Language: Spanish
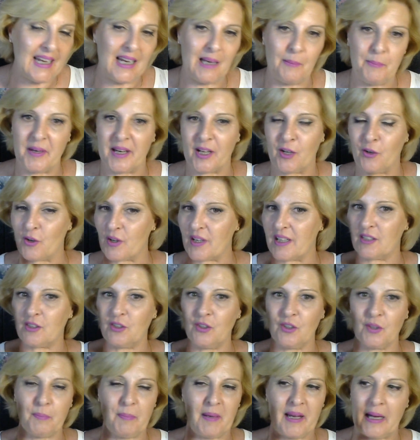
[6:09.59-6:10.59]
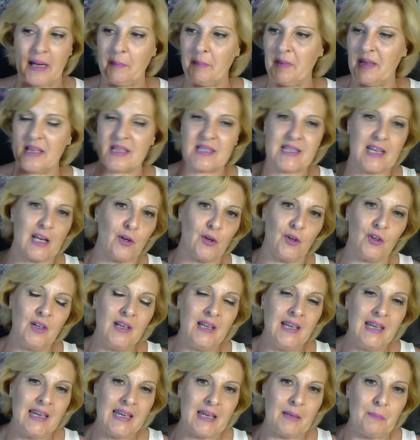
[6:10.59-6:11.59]
El precorrector para mí es algo
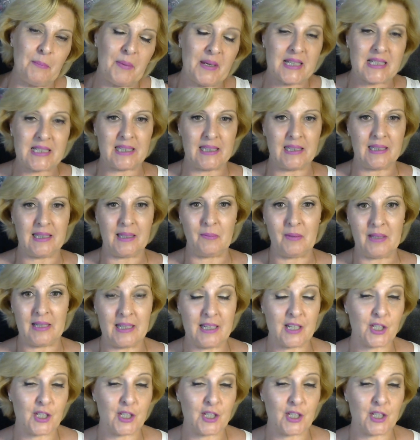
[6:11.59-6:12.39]
imprescindible.